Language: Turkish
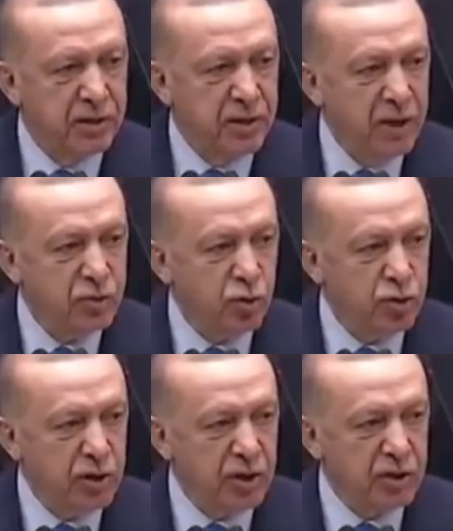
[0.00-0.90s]
daha çok
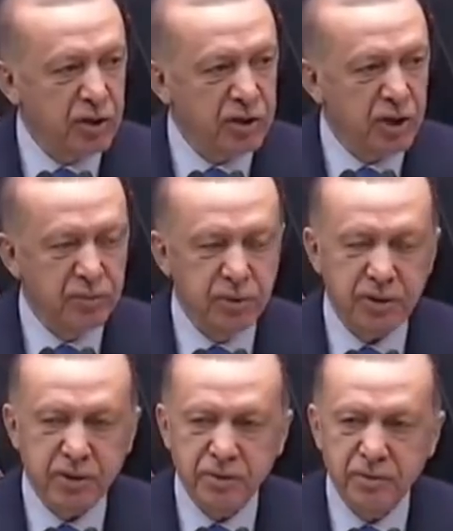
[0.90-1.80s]

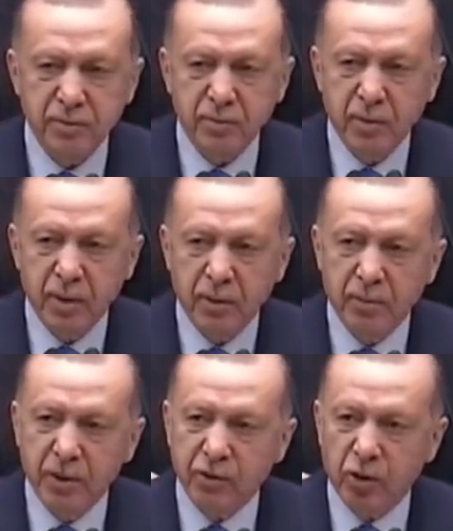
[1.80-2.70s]
çalışacağımız
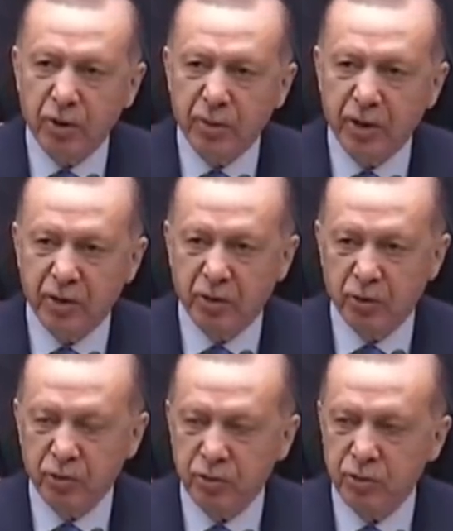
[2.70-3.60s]
bir döneme
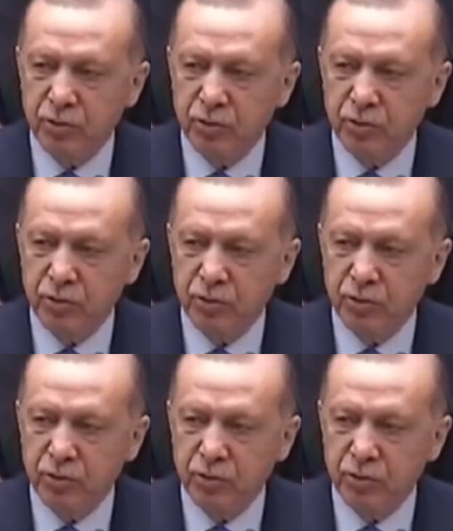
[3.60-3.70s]
giriyoruz.